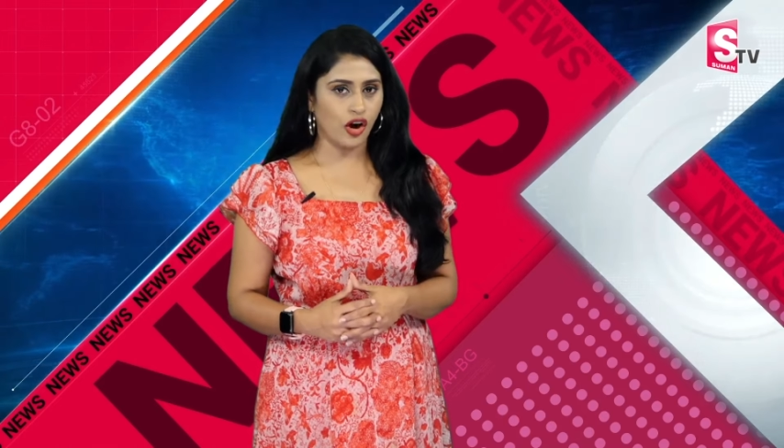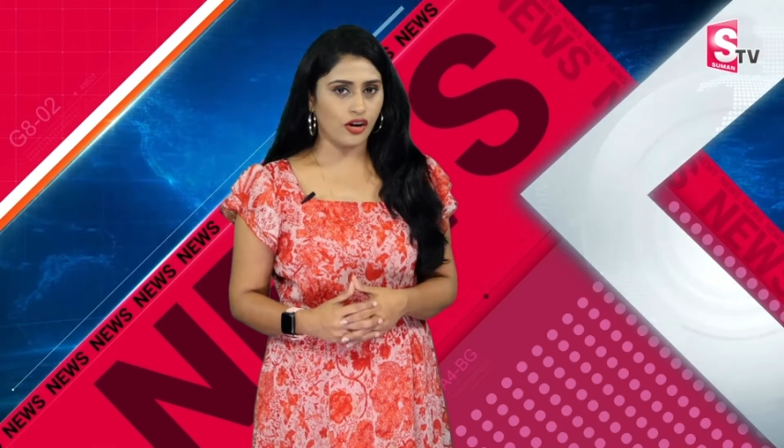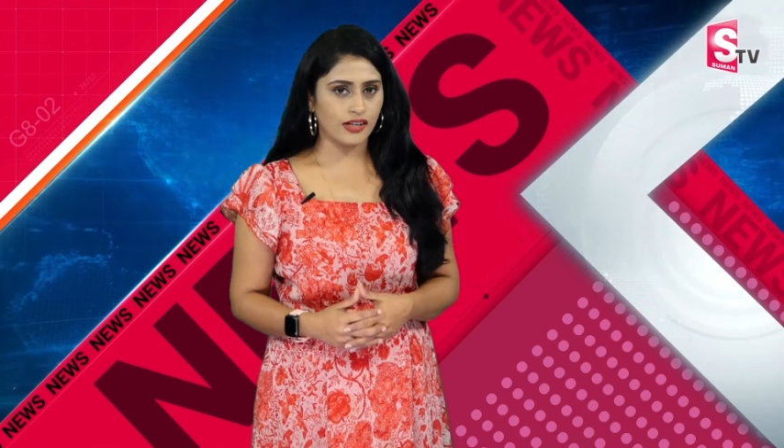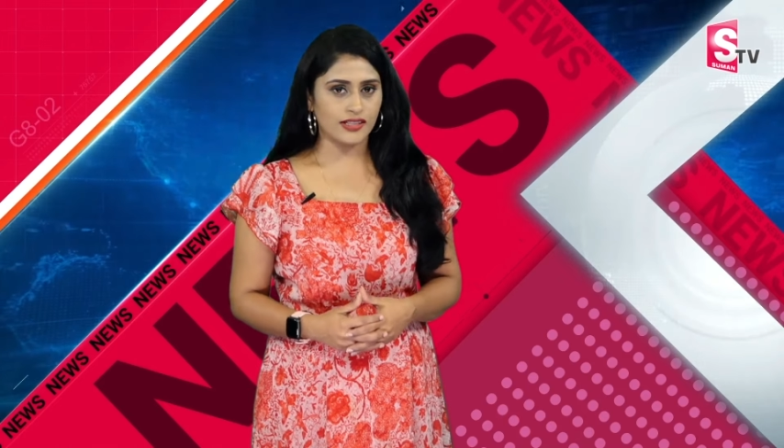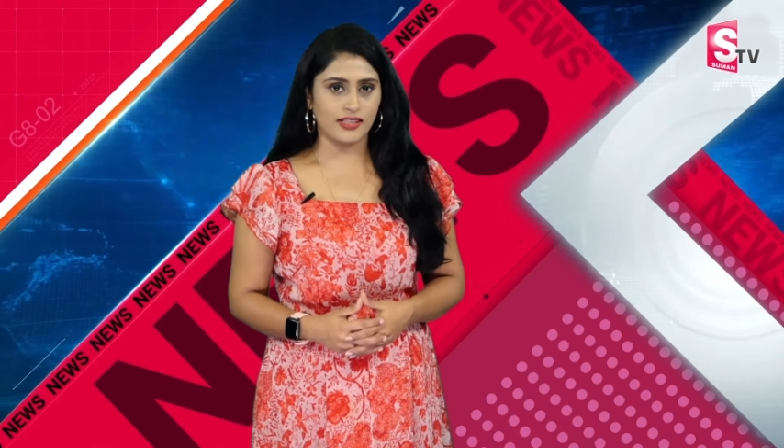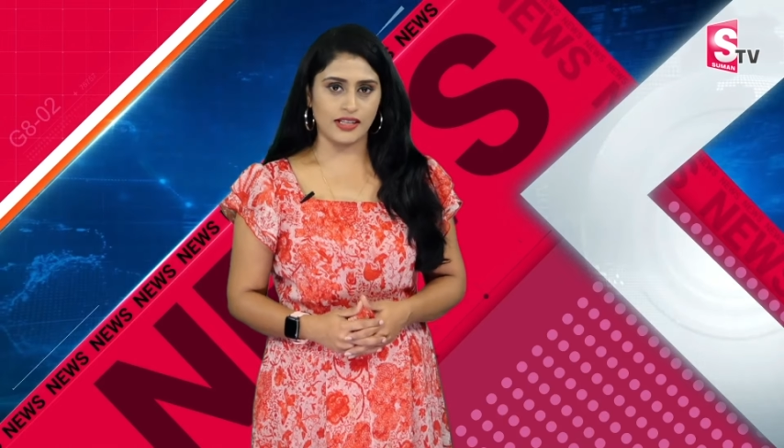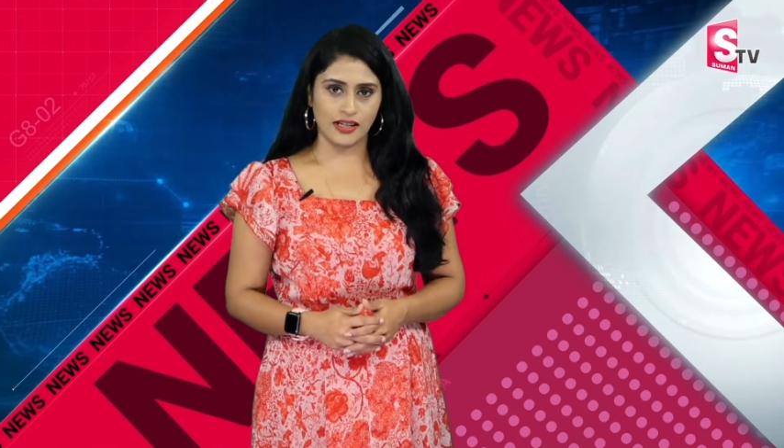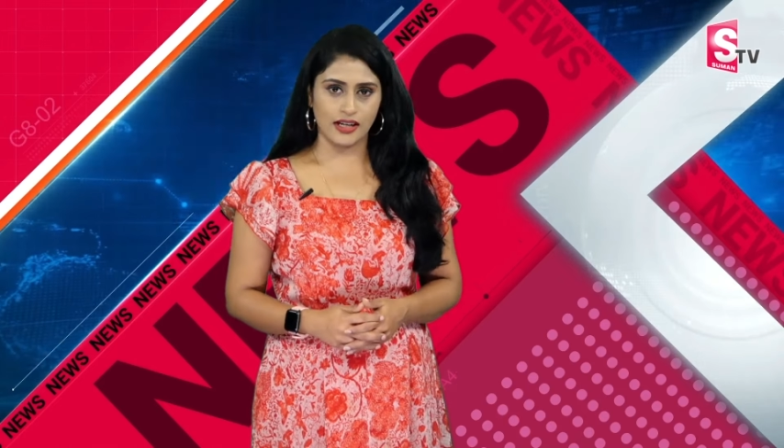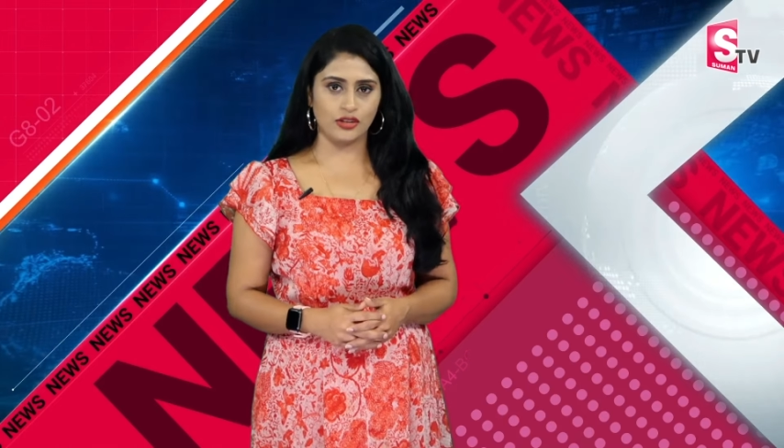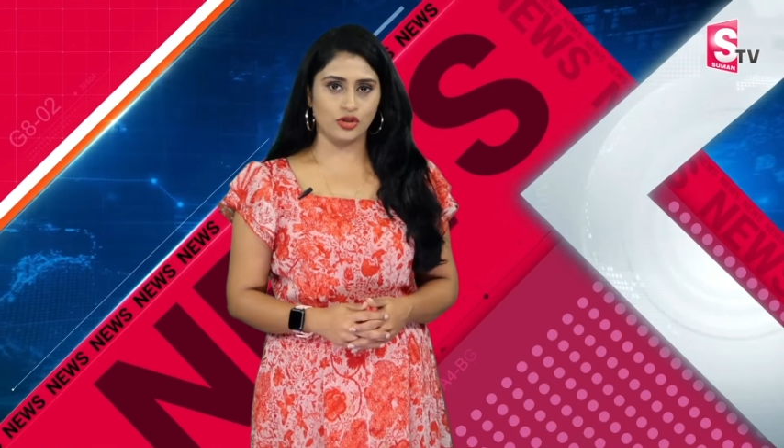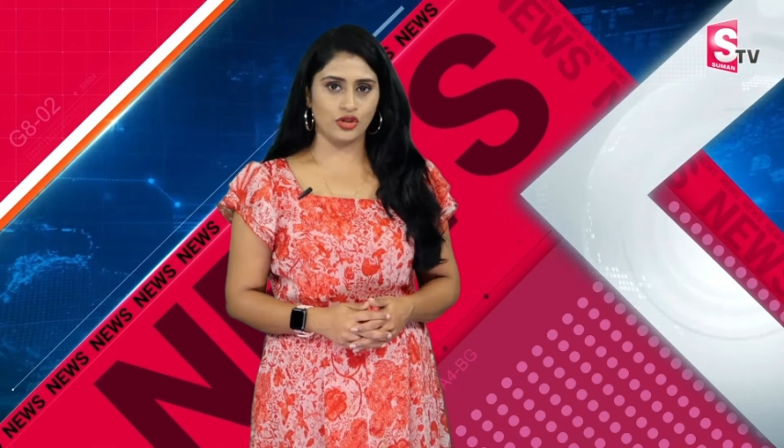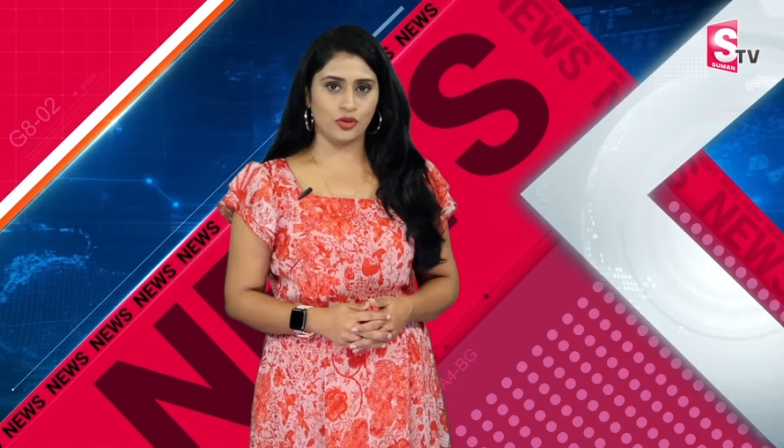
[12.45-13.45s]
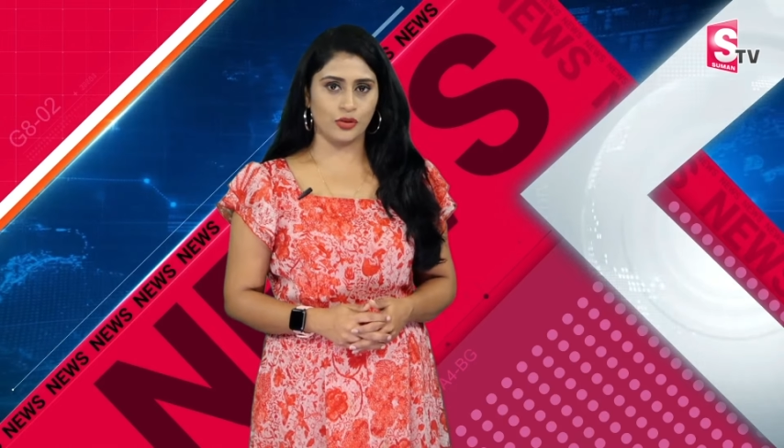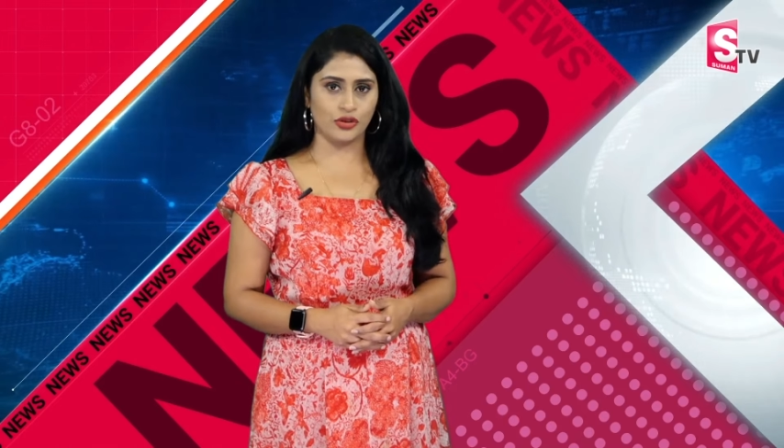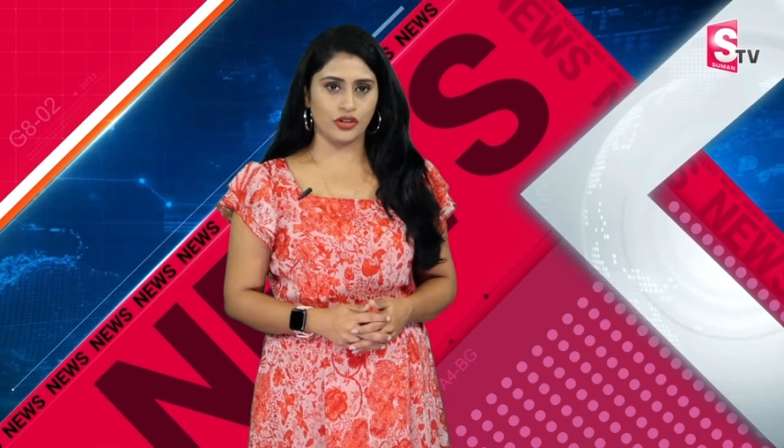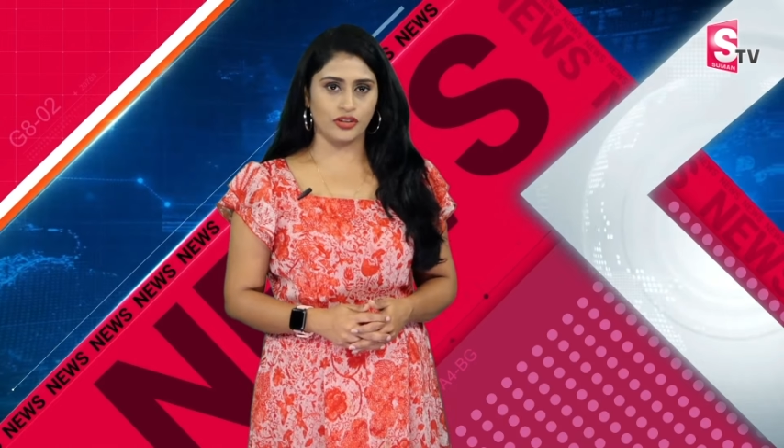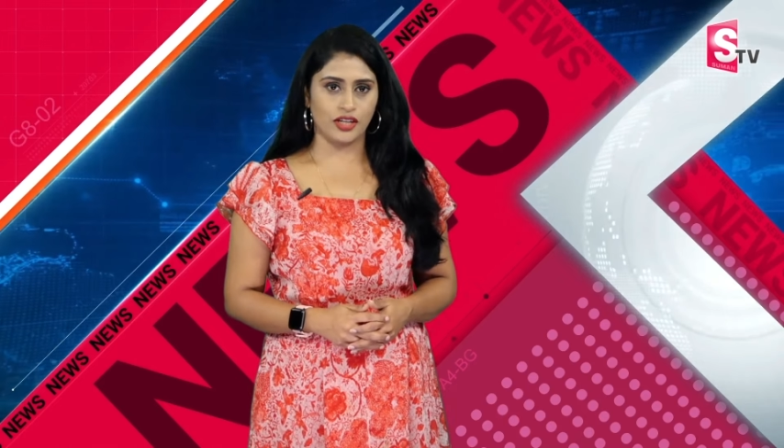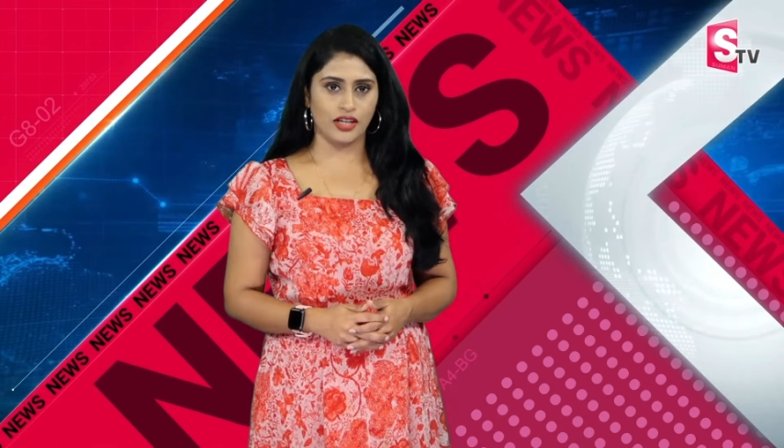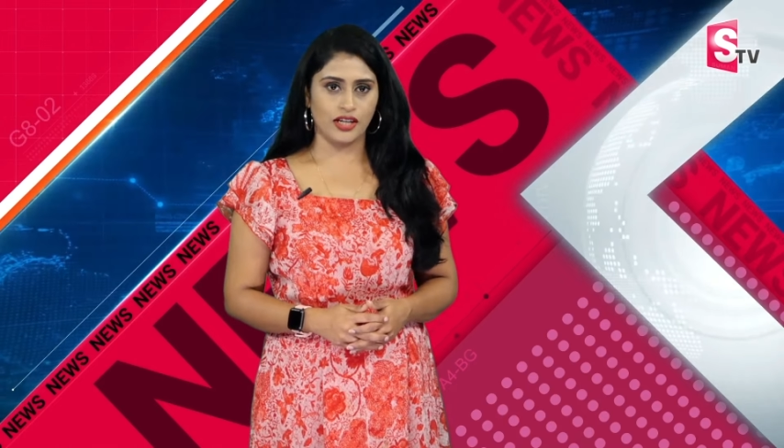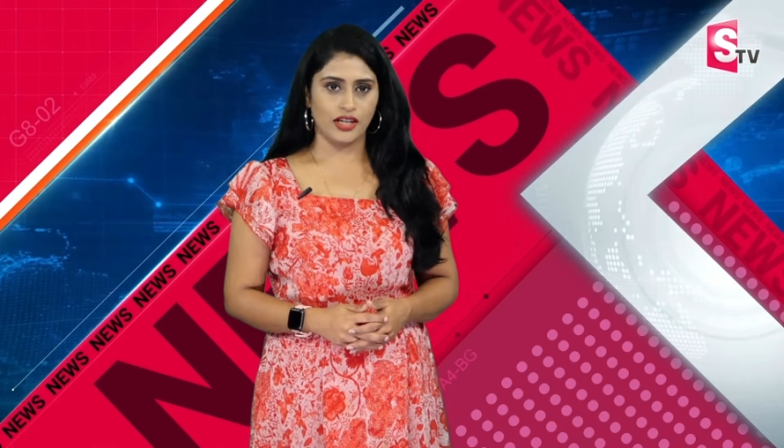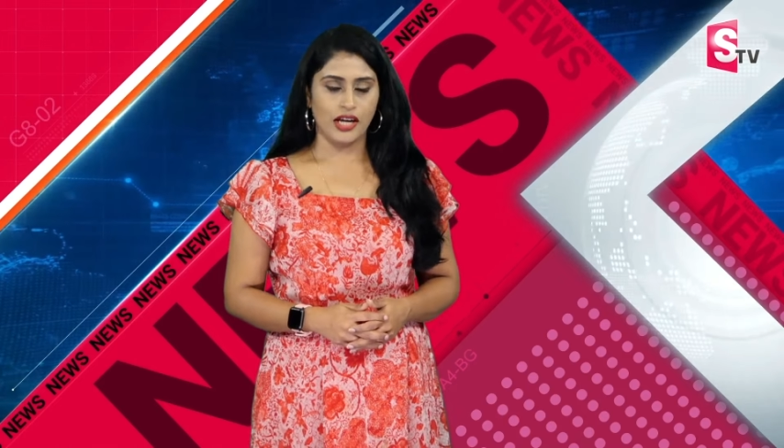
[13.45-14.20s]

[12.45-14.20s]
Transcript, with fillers: కాంగ్రెస్ సర్కార్ దూసుకుపోతోంది